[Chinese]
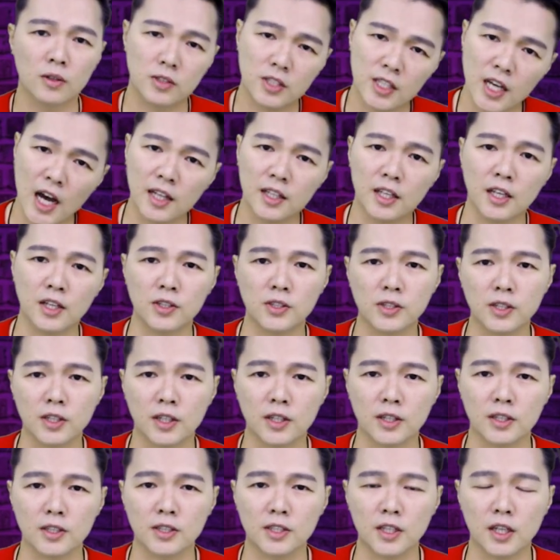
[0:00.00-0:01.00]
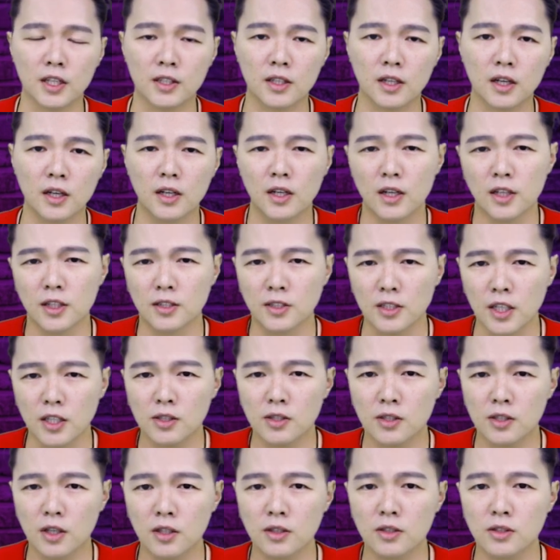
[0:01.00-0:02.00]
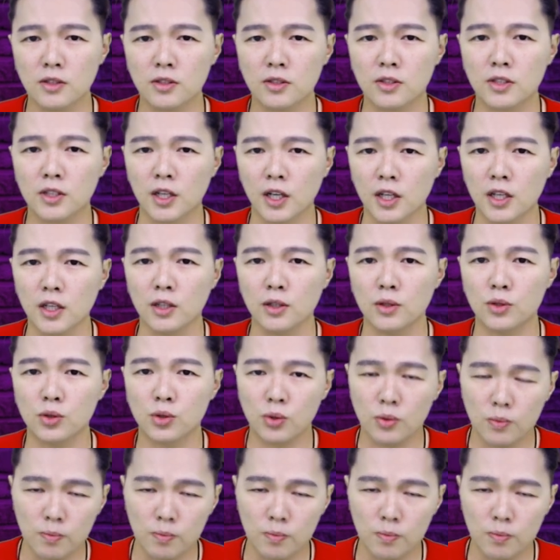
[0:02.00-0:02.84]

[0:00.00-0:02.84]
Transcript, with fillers: 家庭是和谐的，人生是可以